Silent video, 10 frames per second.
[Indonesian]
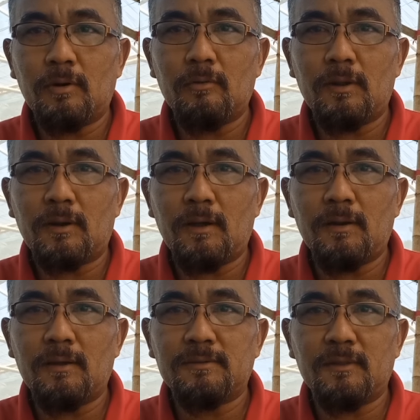
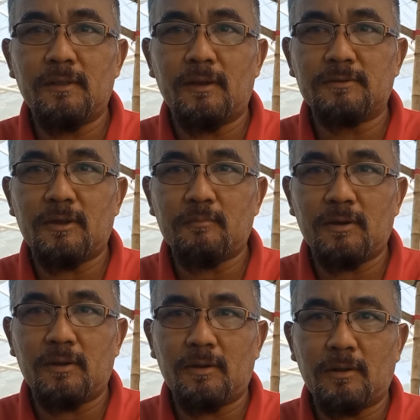mengeluarkan hasil yang
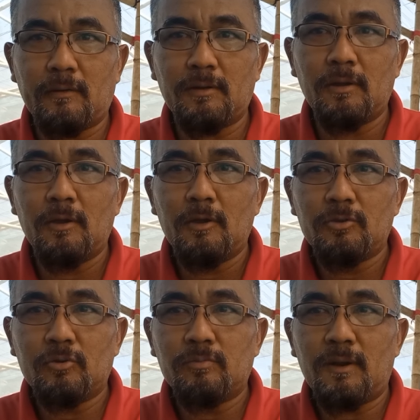sama ya kawan-kawan
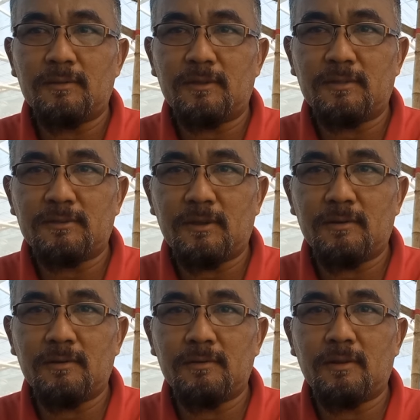jumlah
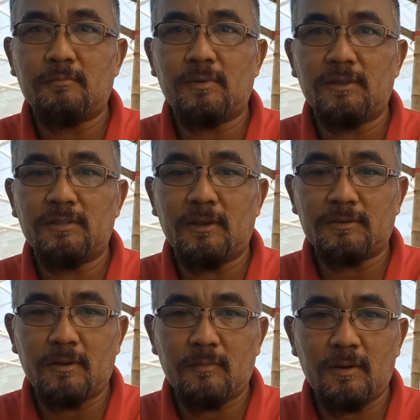tetesan dan menit
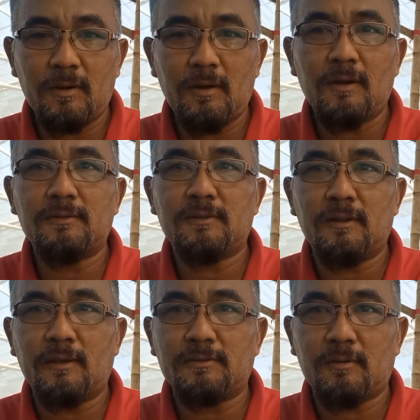yang sama hasil
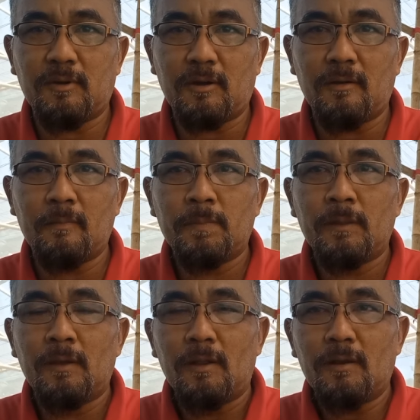yang sama
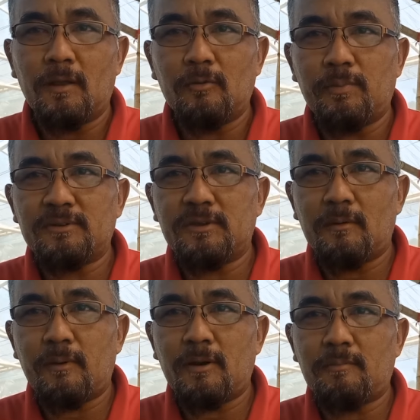lalu
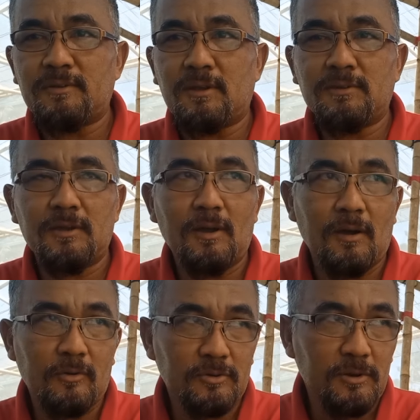persiapan apa saja yang
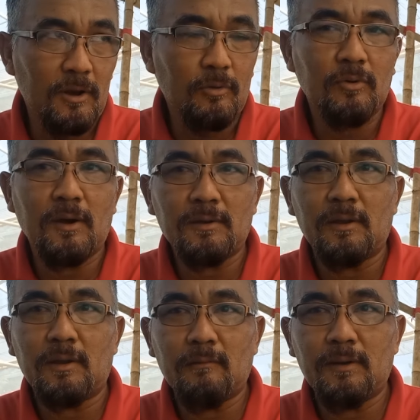harus dilakukan
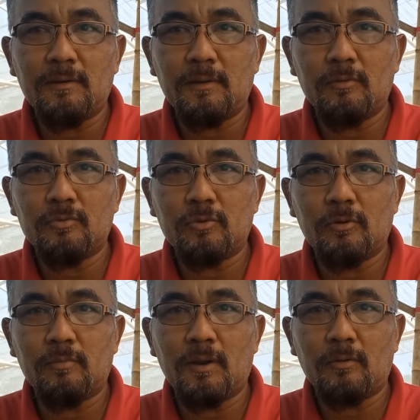kan kawan
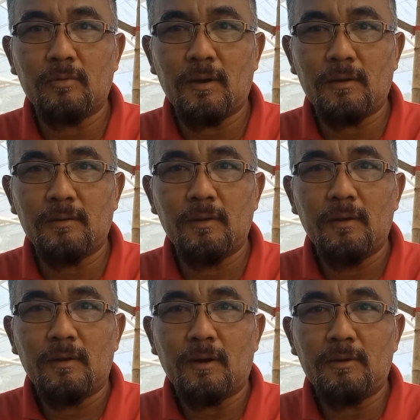untuk melakukan
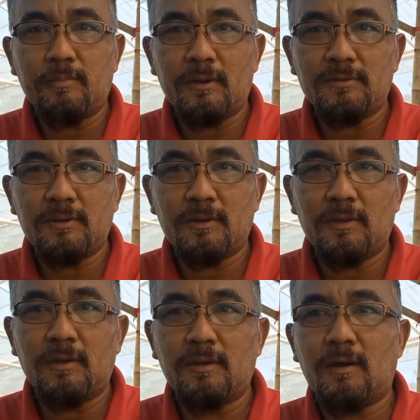kalibrasi
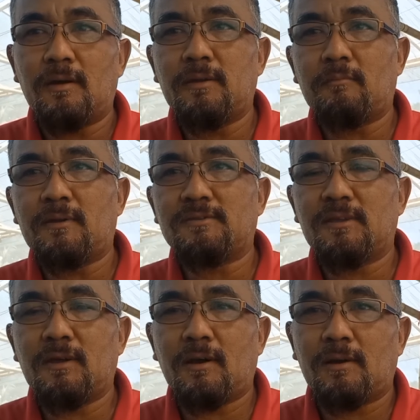ini ya yang
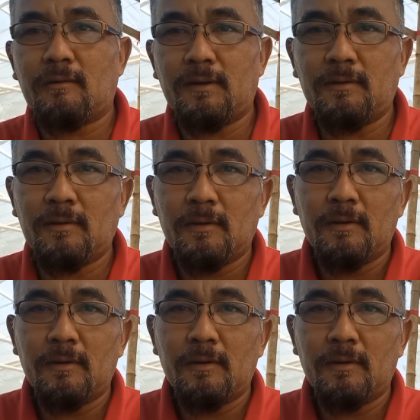pastinya kan kawan